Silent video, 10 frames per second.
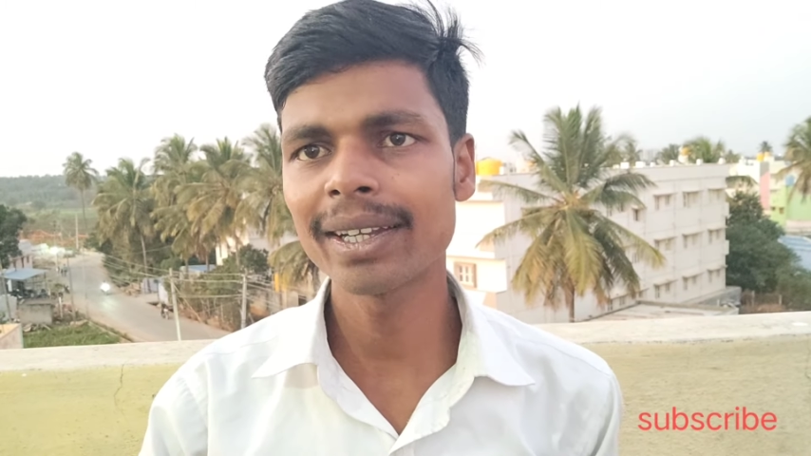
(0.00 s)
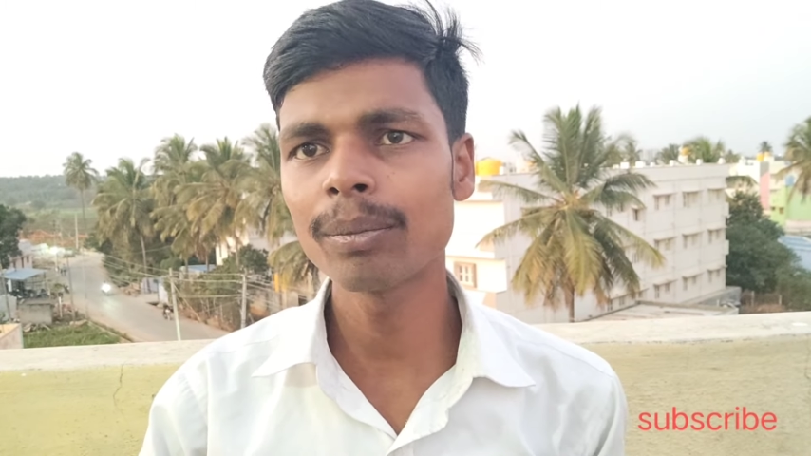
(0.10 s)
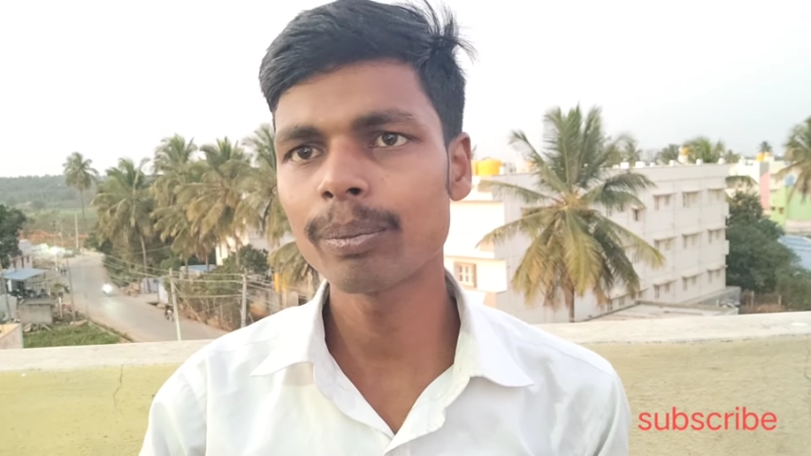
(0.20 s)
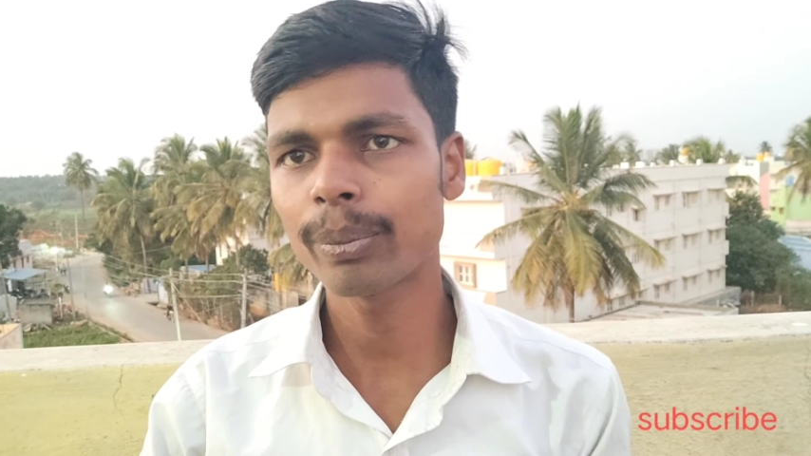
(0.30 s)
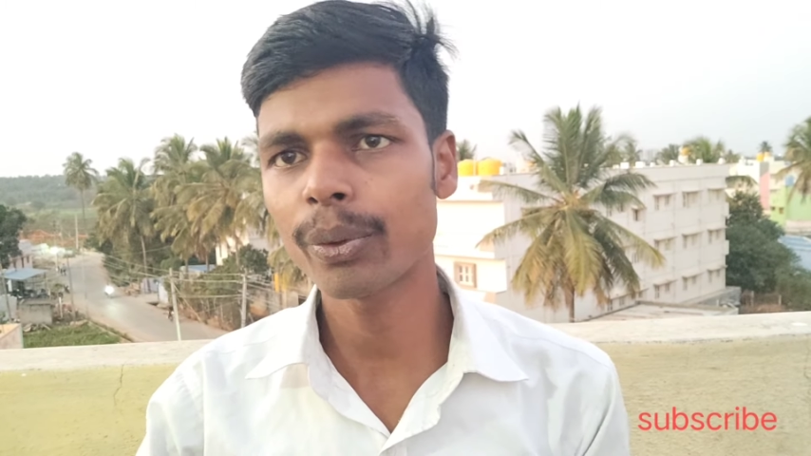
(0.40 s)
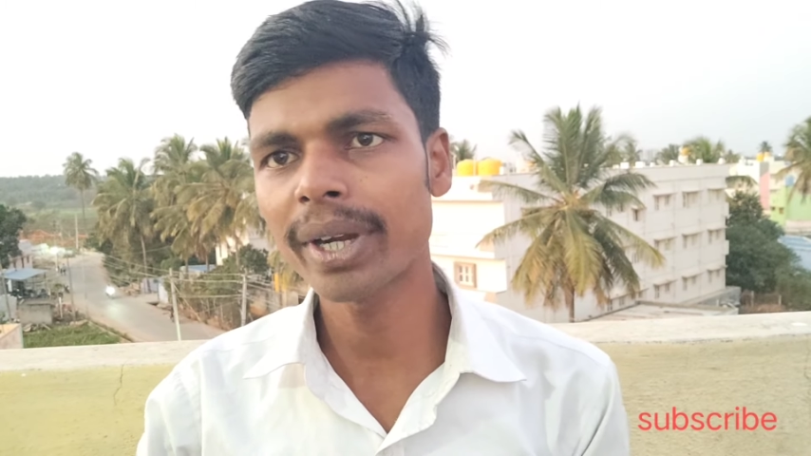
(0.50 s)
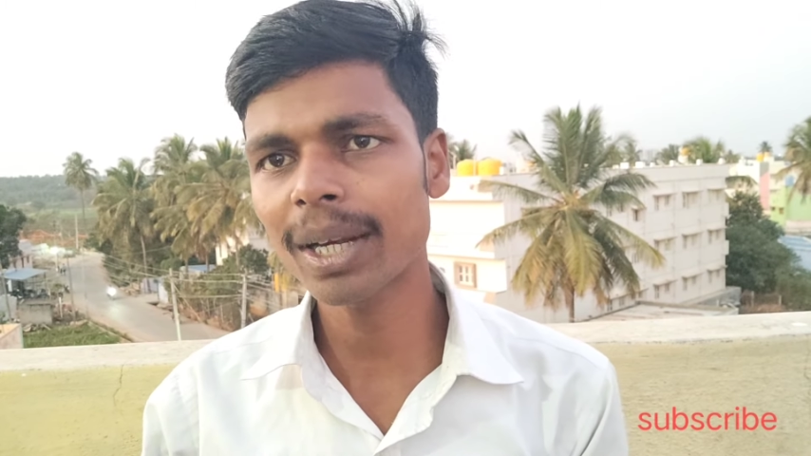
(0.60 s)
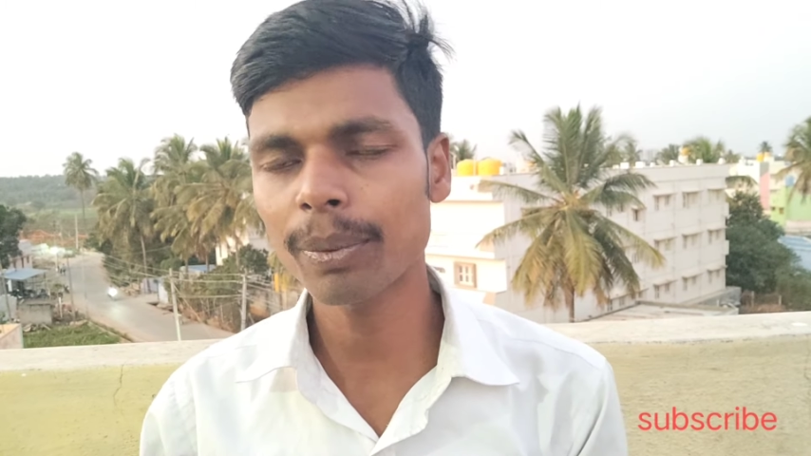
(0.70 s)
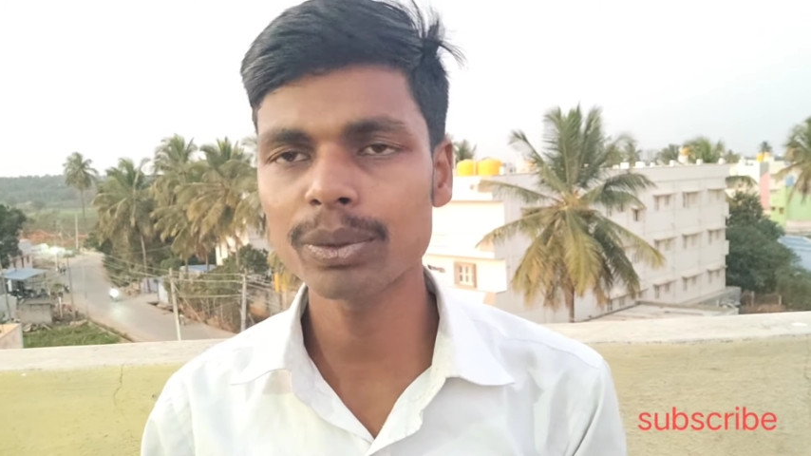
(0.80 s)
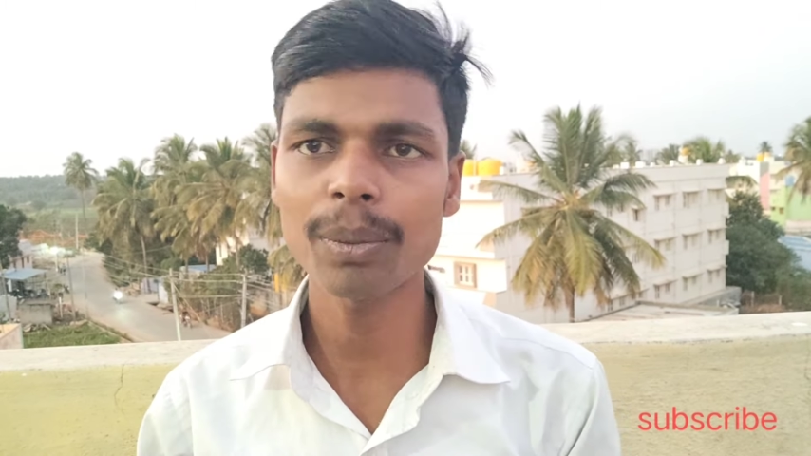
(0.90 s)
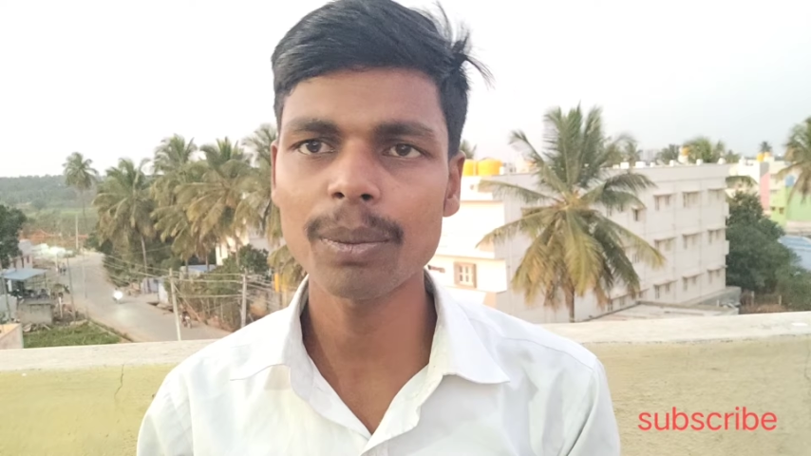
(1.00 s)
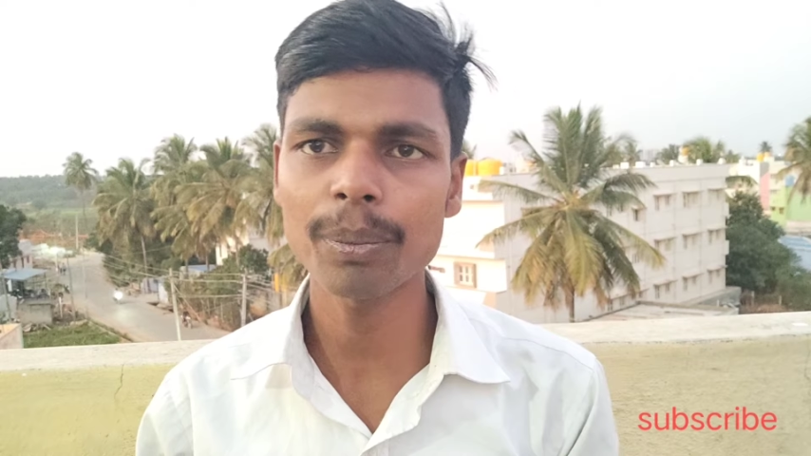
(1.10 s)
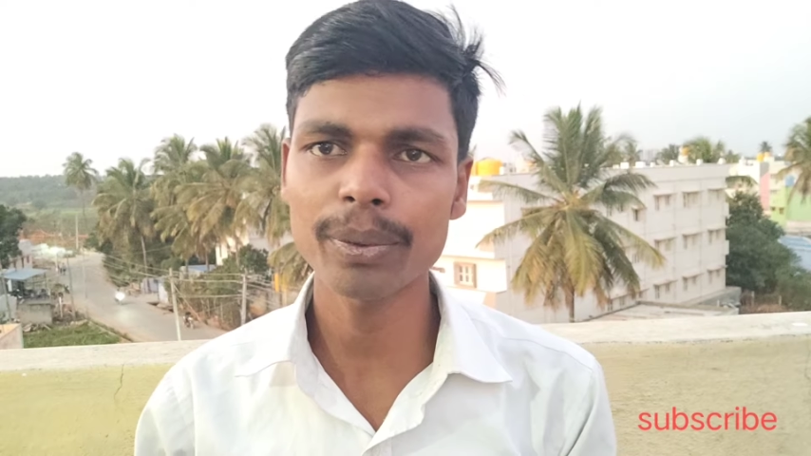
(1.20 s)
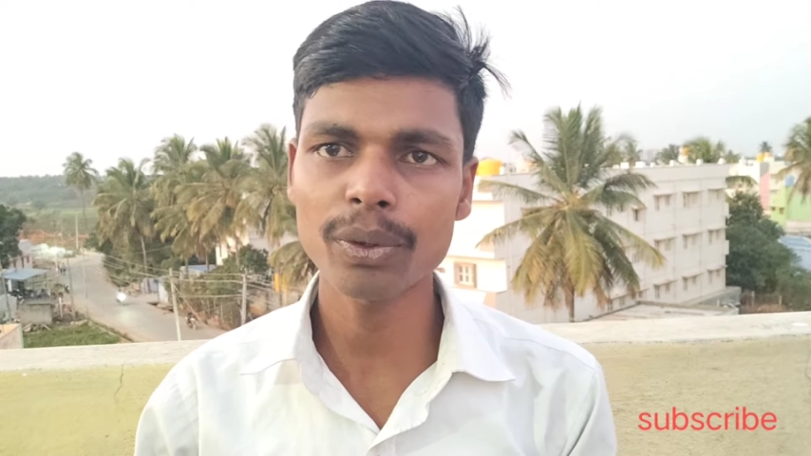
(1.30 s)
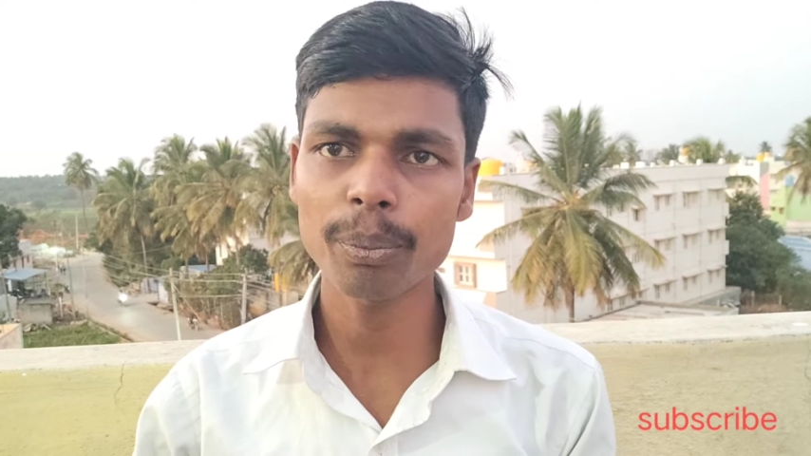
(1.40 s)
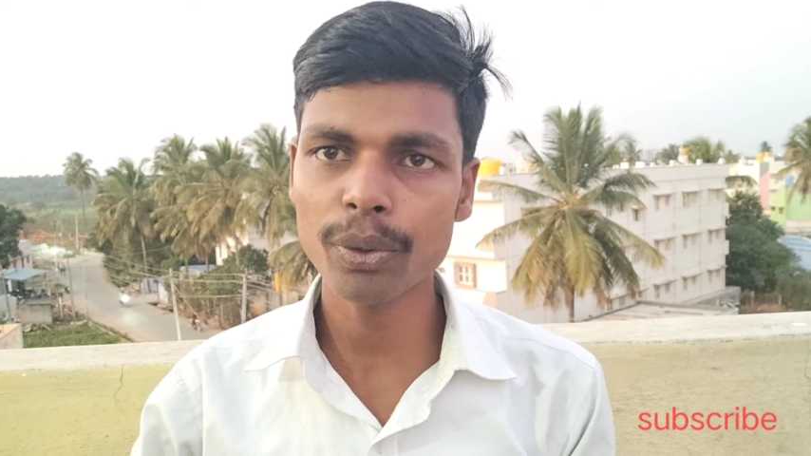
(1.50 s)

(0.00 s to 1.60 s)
टीम प्रोडक्ट मतलब